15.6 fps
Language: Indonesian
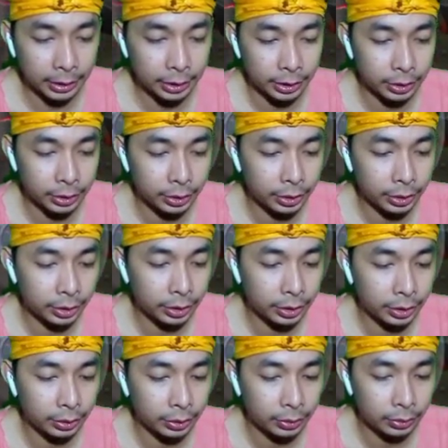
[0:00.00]

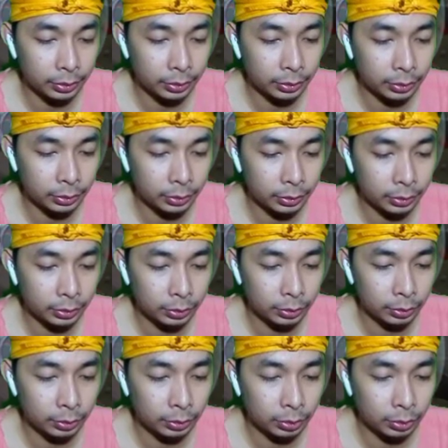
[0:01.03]
cuy
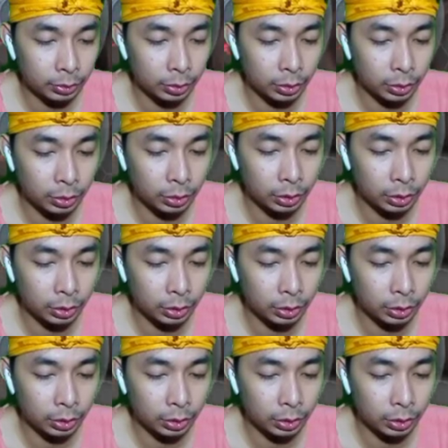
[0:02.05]
oh oh